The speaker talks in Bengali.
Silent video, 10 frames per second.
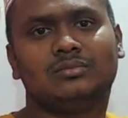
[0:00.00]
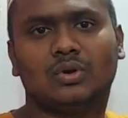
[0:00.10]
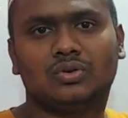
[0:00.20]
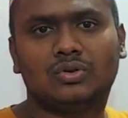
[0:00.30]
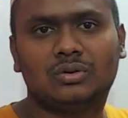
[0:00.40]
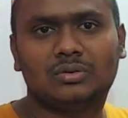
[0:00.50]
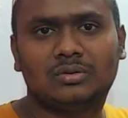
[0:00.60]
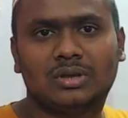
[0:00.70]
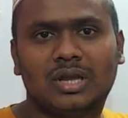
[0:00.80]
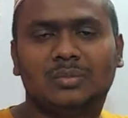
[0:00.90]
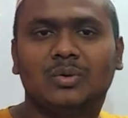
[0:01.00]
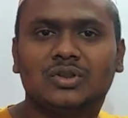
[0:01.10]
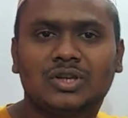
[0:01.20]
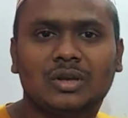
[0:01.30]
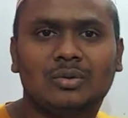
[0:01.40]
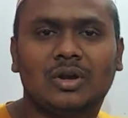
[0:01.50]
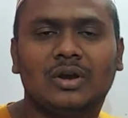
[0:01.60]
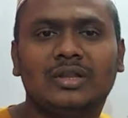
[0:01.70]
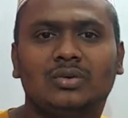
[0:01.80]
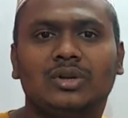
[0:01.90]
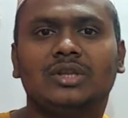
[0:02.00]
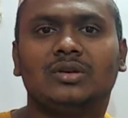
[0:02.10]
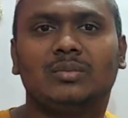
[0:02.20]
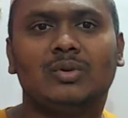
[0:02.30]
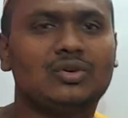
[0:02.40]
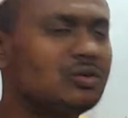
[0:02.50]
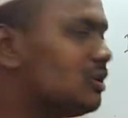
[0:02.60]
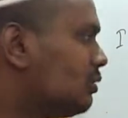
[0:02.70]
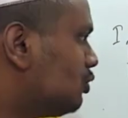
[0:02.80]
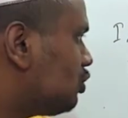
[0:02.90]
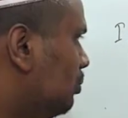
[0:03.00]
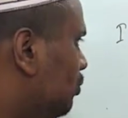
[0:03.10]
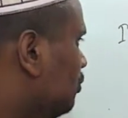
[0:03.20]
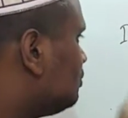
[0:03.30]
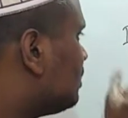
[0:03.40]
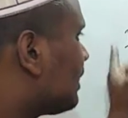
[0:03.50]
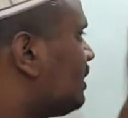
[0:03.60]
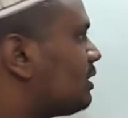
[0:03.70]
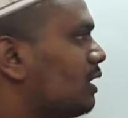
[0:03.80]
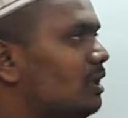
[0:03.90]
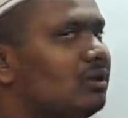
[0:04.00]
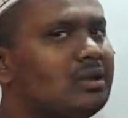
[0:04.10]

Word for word: বলতো এই পথটাকে বলা হয় তড়িৎ বর্তনী তার মানে সম্পূর্ণ সার্কিটটাই